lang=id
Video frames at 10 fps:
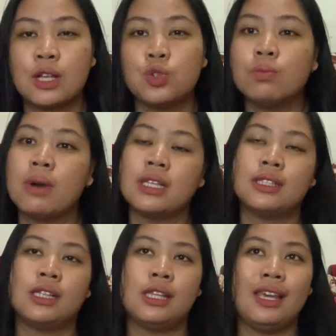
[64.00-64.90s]
cuman
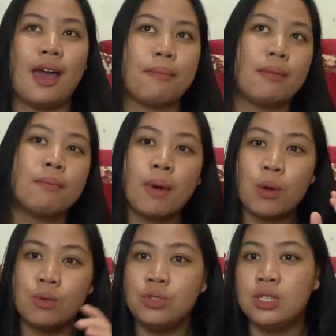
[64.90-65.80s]
setiap
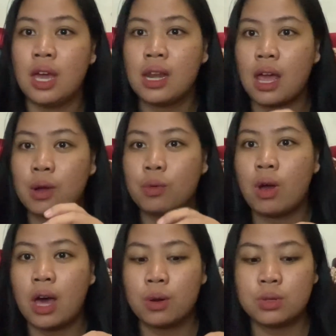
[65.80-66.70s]
mau ujian aku
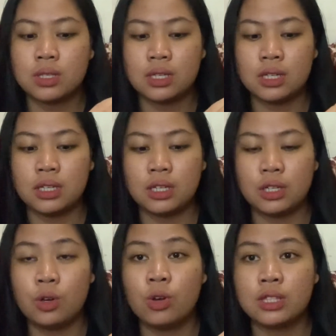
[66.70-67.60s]
harus
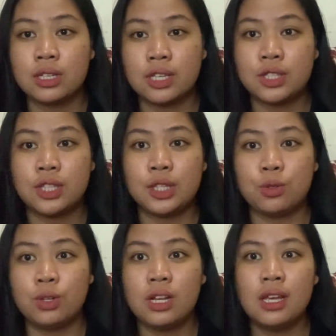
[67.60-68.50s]
ke Goethe
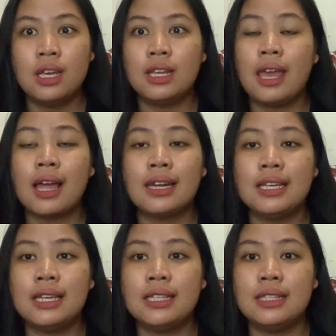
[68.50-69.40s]
Institute yang
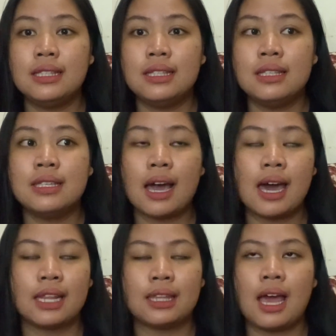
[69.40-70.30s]
di
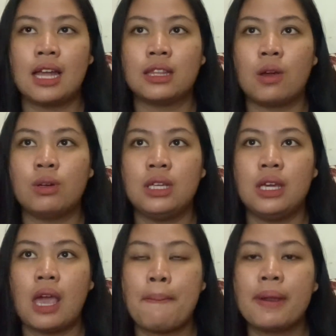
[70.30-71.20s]
Jakarta atau
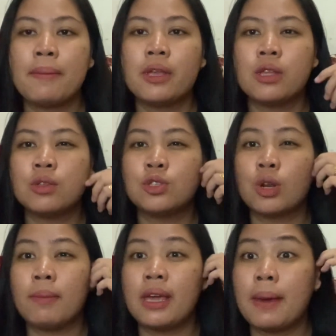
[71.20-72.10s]
di apa namanya
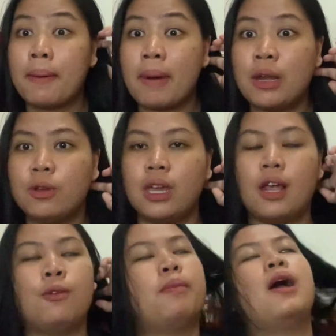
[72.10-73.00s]
Surabaya apa Bandung
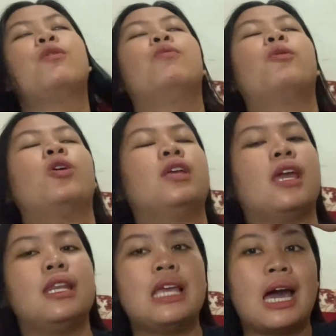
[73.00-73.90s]
ya lupa aku
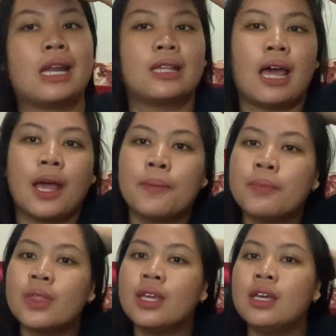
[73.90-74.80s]
pokoknya yang di Jakarta
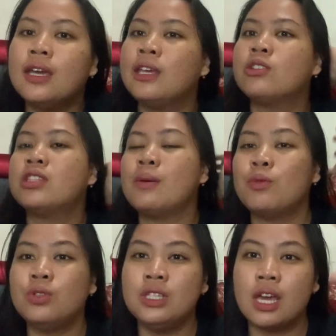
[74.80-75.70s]
itu setiap
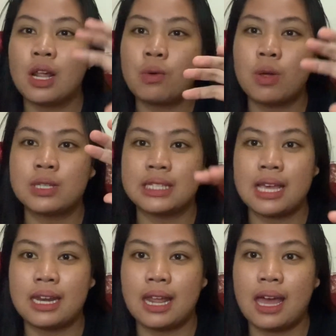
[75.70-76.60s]
ujian aku harus ke
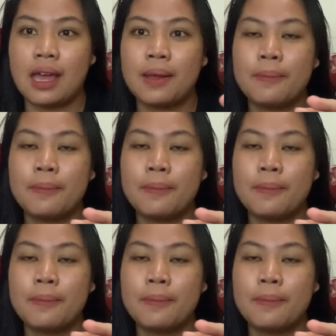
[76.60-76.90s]
sana